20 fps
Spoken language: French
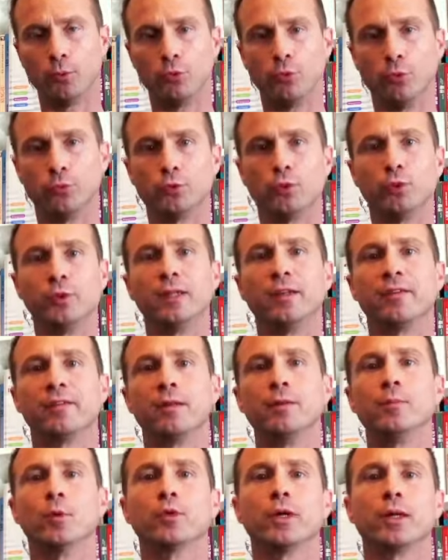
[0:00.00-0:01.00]
de vous donner les
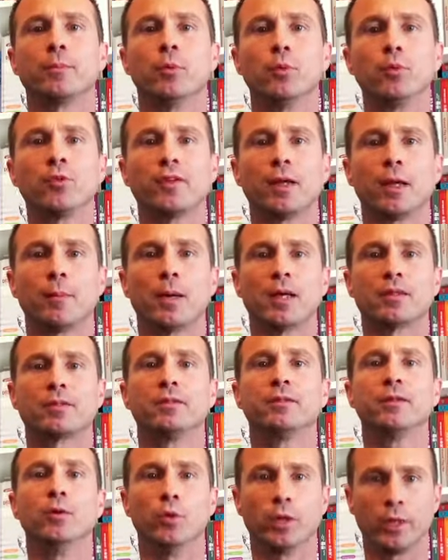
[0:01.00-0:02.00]
éléments de réponse à la partie
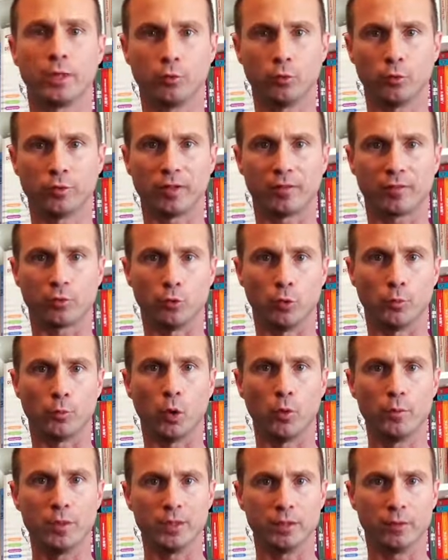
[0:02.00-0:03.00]
théorique du test de
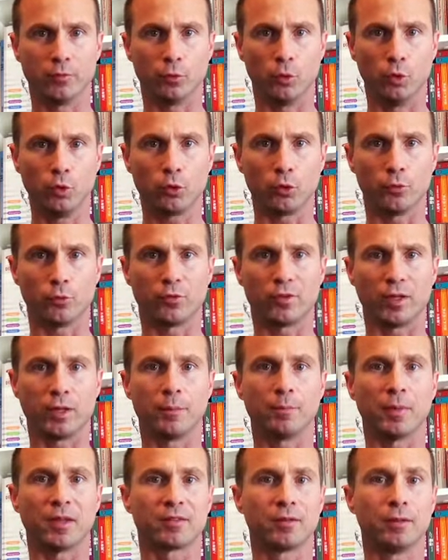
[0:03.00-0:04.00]
premier niveau que vous
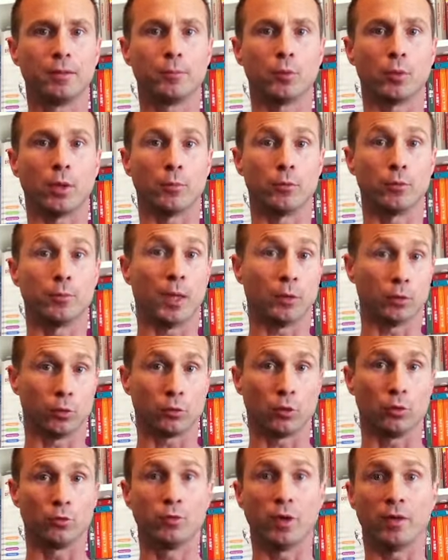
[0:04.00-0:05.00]
allez passer pour la plupart
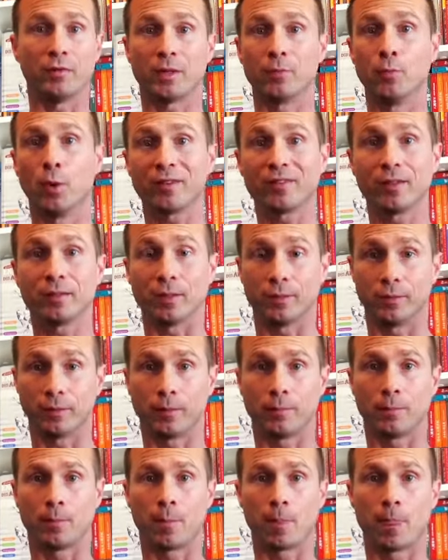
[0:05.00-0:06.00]
d'entre vous avec moi cette année.
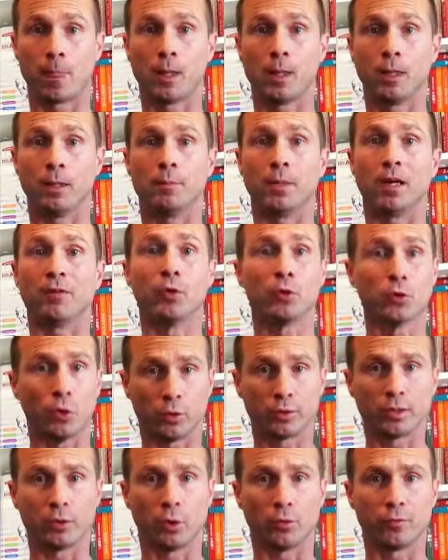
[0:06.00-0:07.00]
Mais avant de
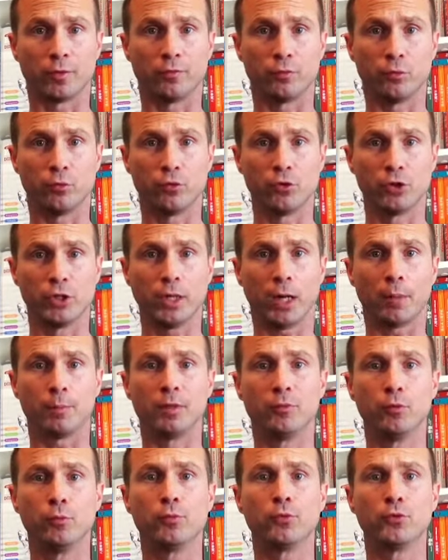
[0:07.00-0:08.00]
rentrer dans le vif du sujet,
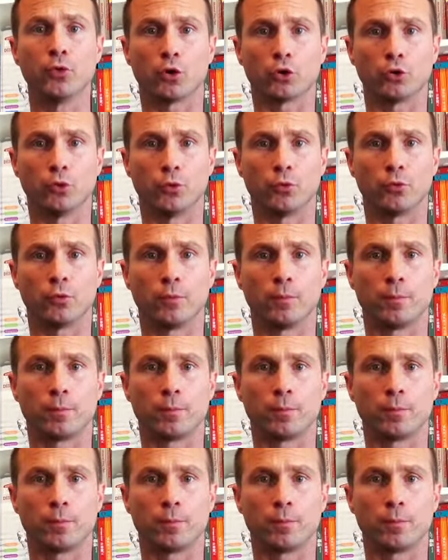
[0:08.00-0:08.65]
rappelez-vous plusieurs choses.